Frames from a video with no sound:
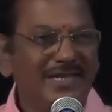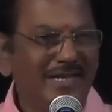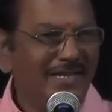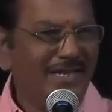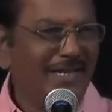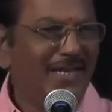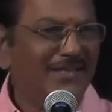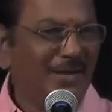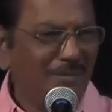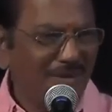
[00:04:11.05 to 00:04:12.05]
சென்னையில்
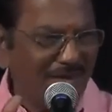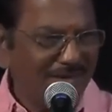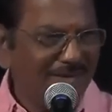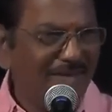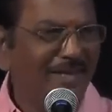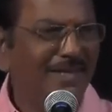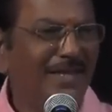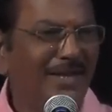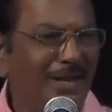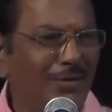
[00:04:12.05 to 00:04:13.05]
இல்லை
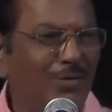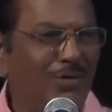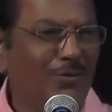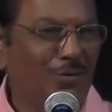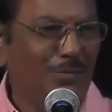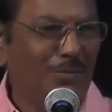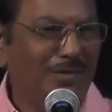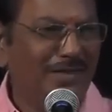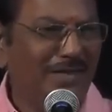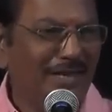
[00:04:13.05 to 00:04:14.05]
தமிழ்நாட்டிலேயே ஒரு
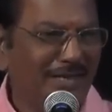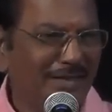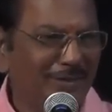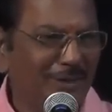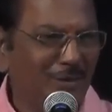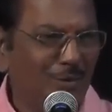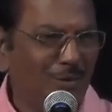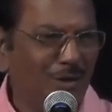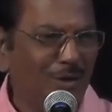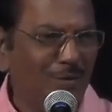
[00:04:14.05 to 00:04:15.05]
குறிப்பிட்ட நேரத்தில்
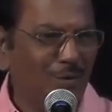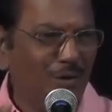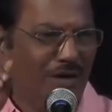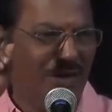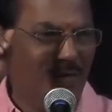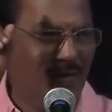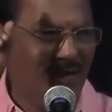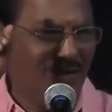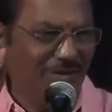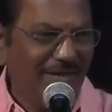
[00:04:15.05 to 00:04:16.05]
கூடுகிற ஒரே
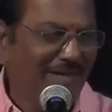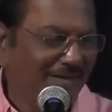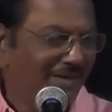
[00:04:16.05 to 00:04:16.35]
ஒரு அவை